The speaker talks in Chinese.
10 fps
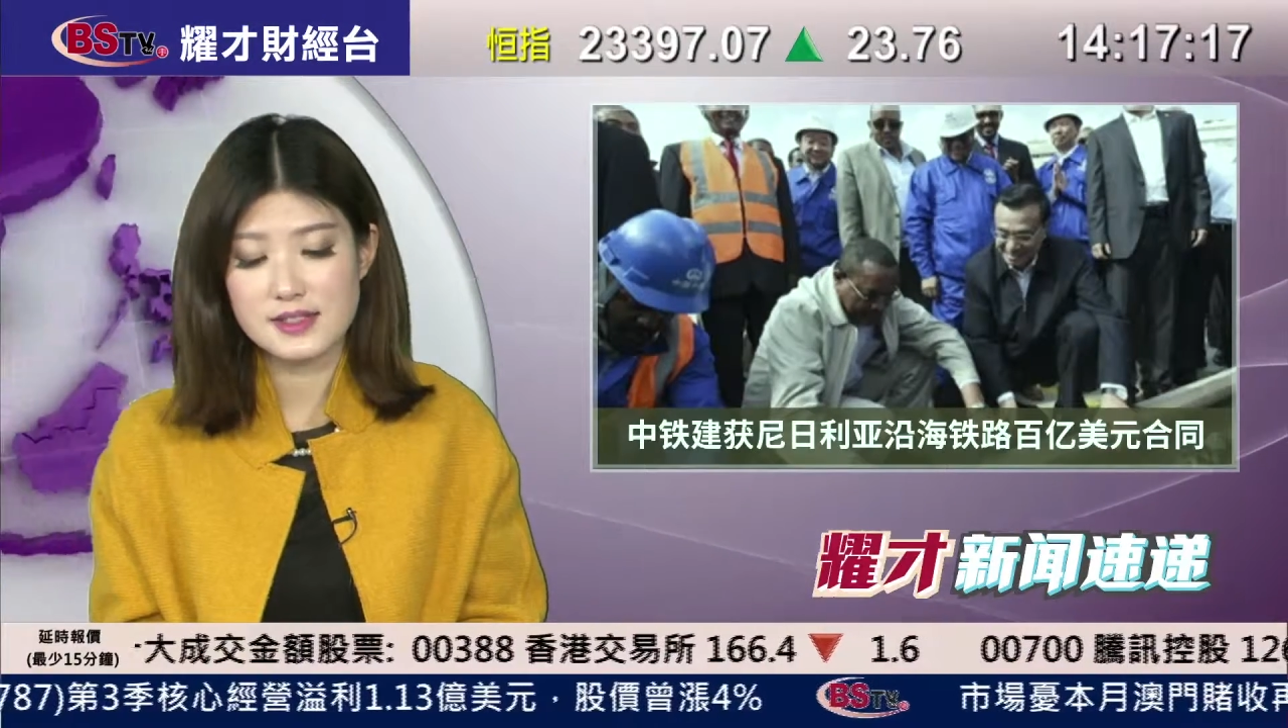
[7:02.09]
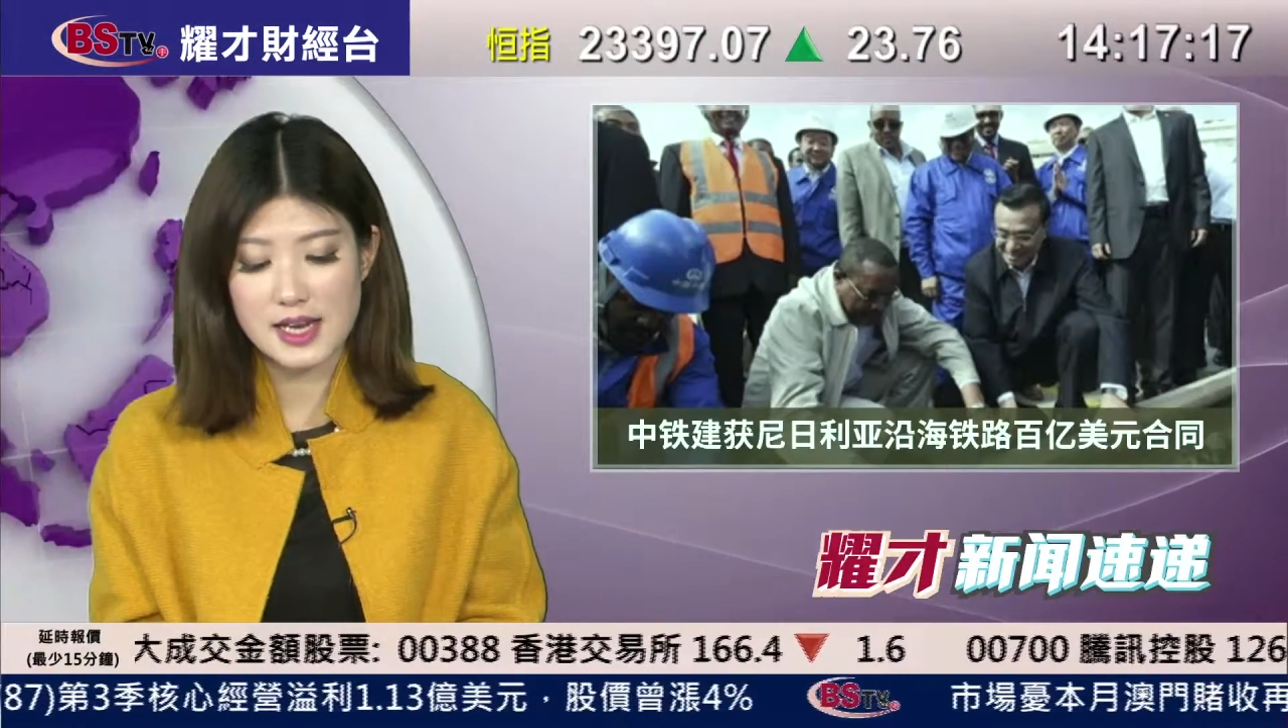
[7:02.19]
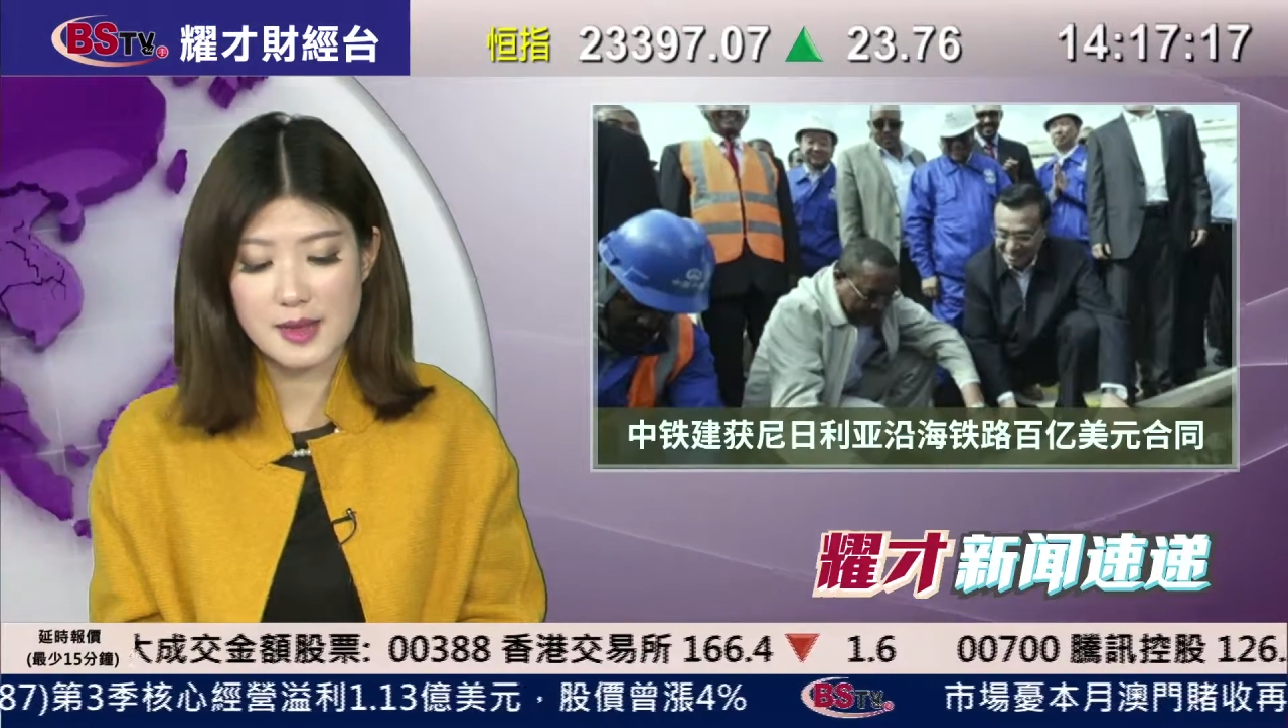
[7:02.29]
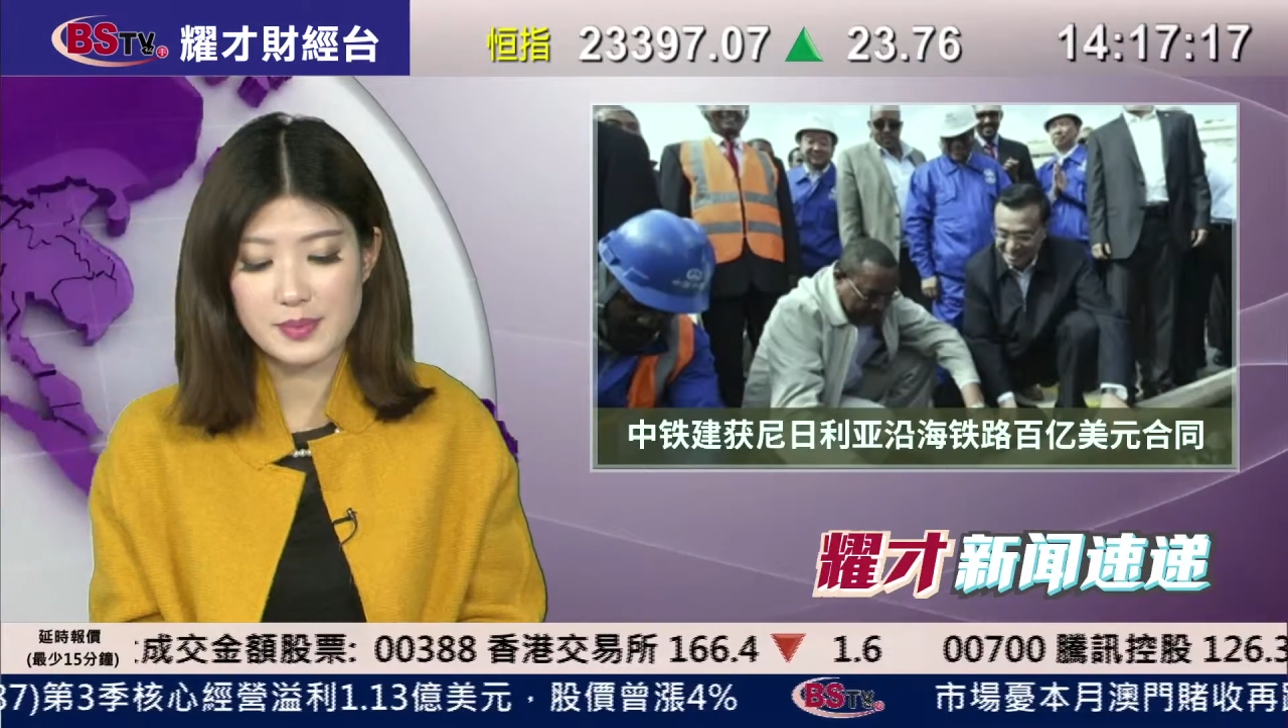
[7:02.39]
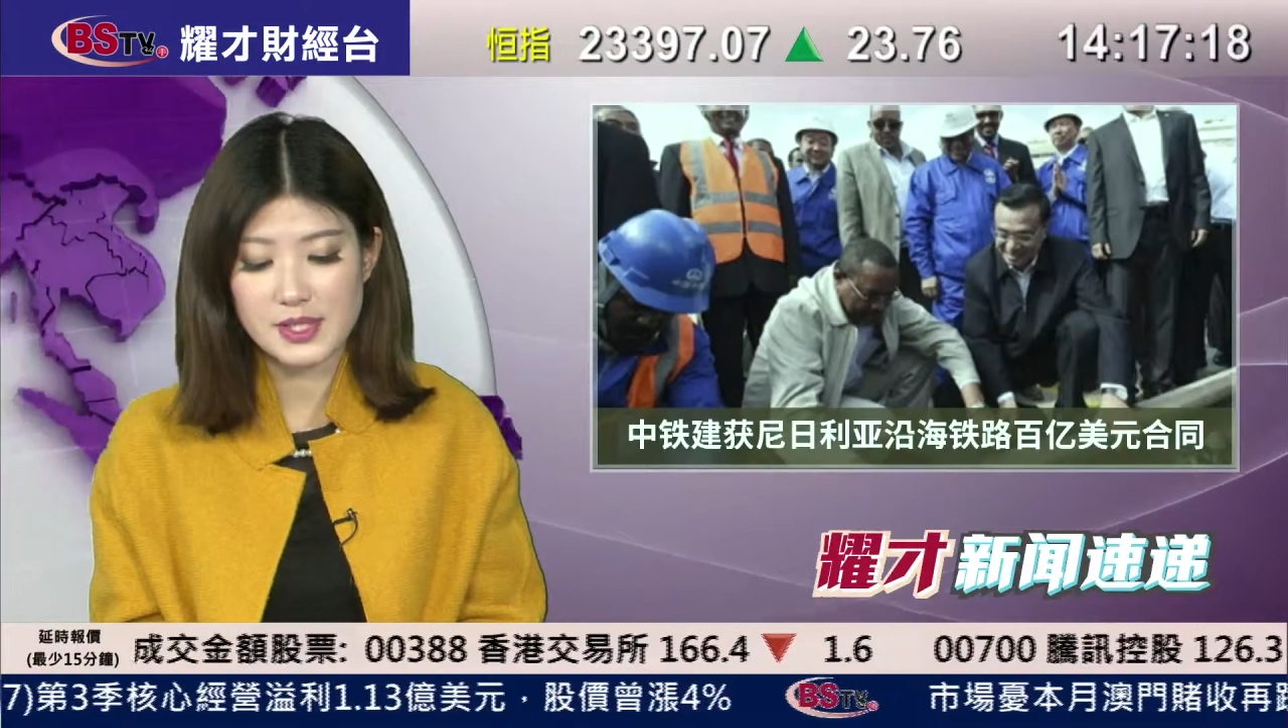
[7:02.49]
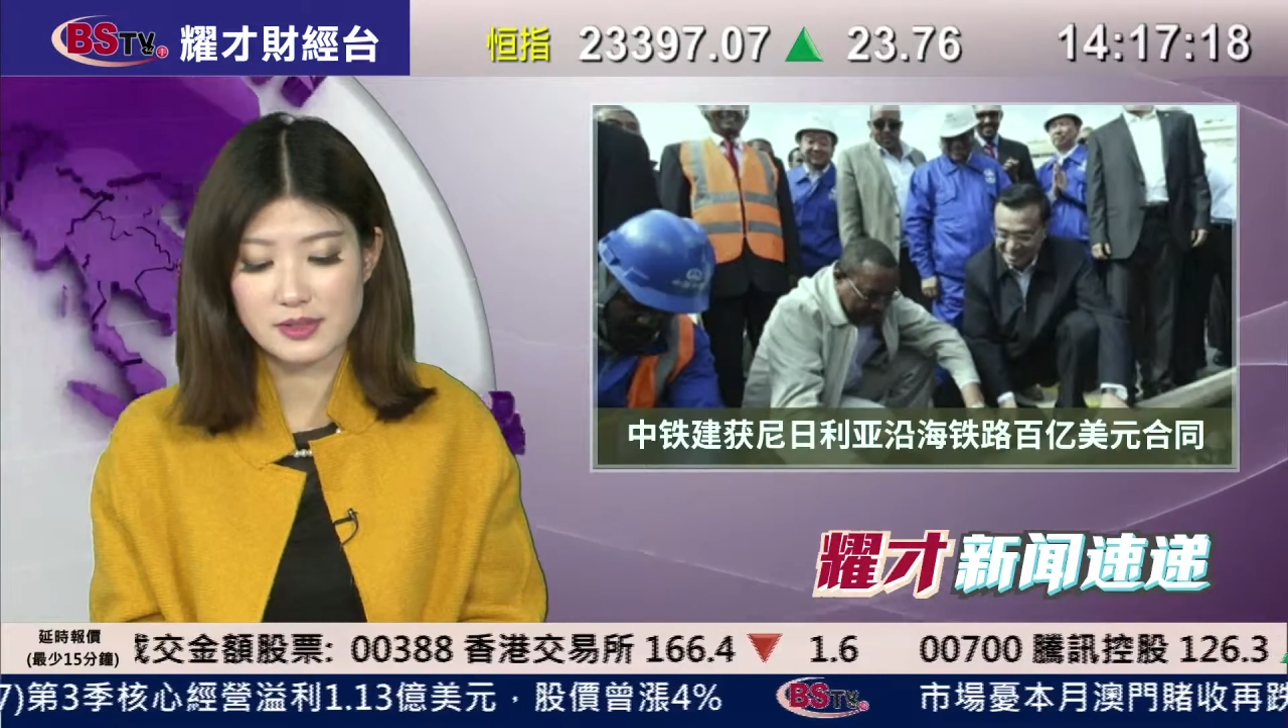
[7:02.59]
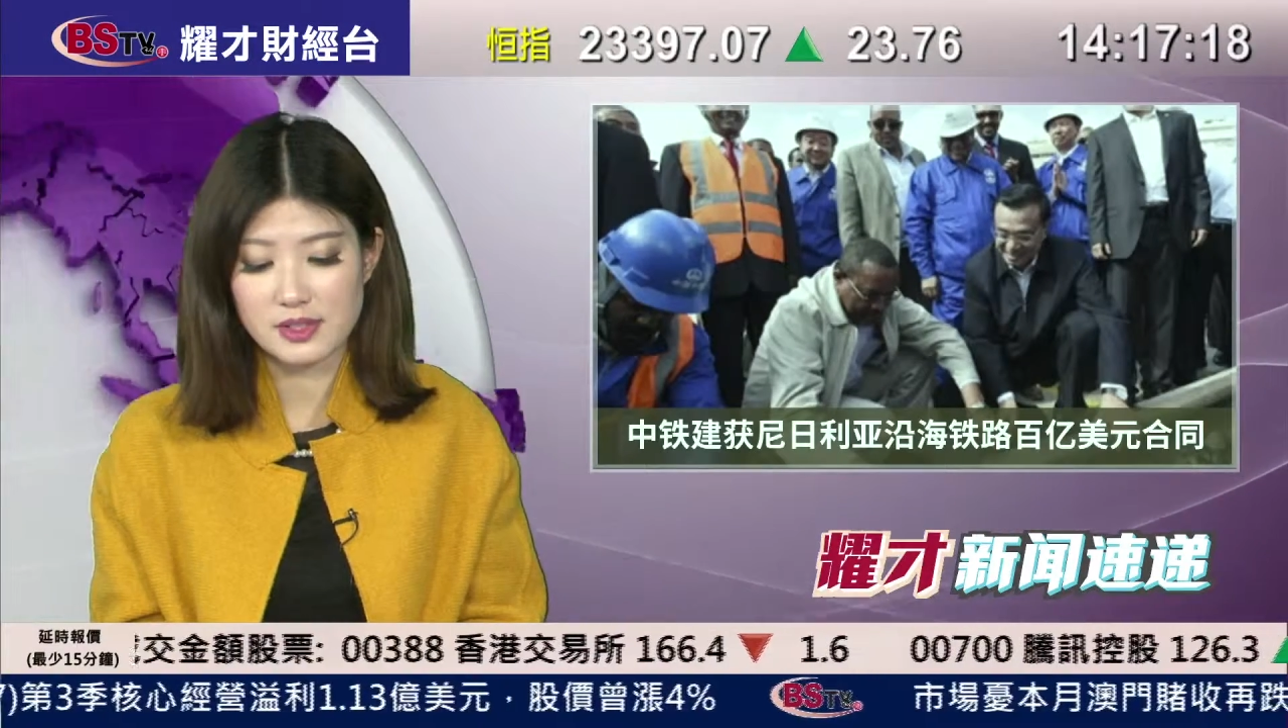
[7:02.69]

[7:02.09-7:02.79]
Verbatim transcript: 产品